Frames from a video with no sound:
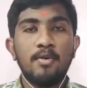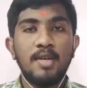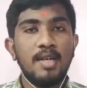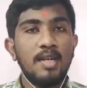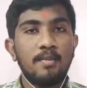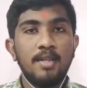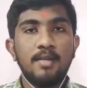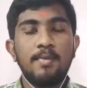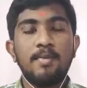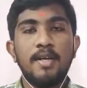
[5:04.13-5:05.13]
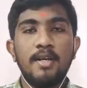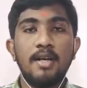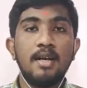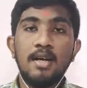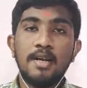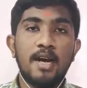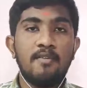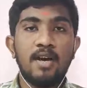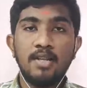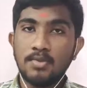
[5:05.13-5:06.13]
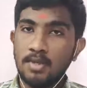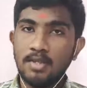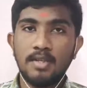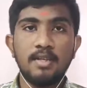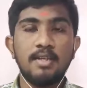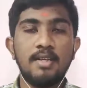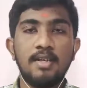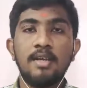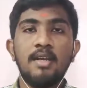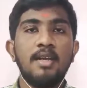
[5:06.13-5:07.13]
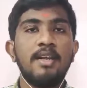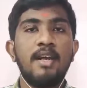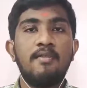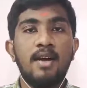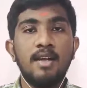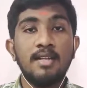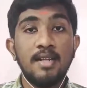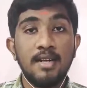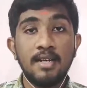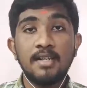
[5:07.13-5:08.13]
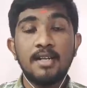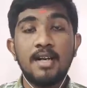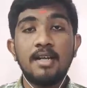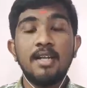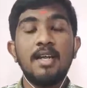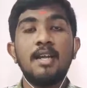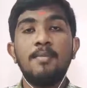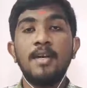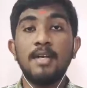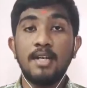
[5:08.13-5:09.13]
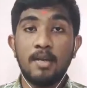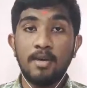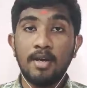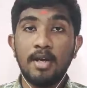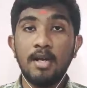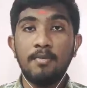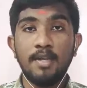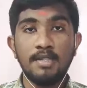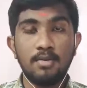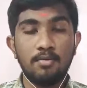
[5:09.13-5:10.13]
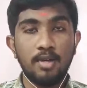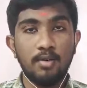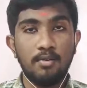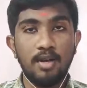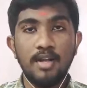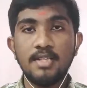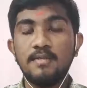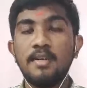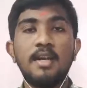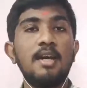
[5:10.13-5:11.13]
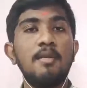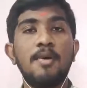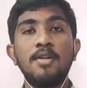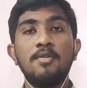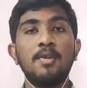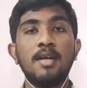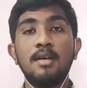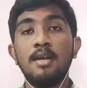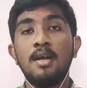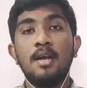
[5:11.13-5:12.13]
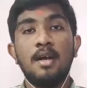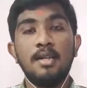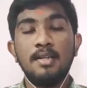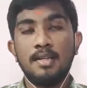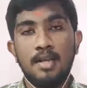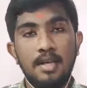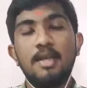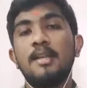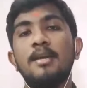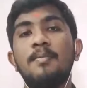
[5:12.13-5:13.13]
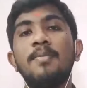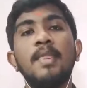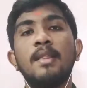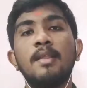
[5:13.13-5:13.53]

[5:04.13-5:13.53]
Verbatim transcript: நம்ம குழந்தைகள் இந்த மாதிரி தப்பு பண்ணிட்டா நான் அவளை சொல்லி திருத்திட்டேன் நீங்கள் அவளுக்கு தண்டனை தராதே அப்படின்ட்டு நமக்காக பேசுகிறக்கூடிய ஒரே ஜீவன் யாருன்னு பார்த்தோம்னா அது தாயார் தான்